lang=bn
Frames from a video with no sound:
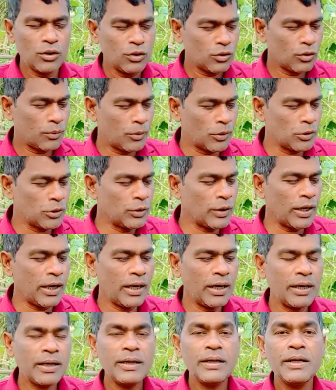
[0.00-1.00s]
তো বন্ধুরা
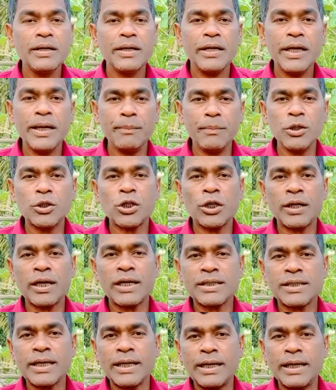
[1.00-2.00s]
এই বিষয়টা আজকে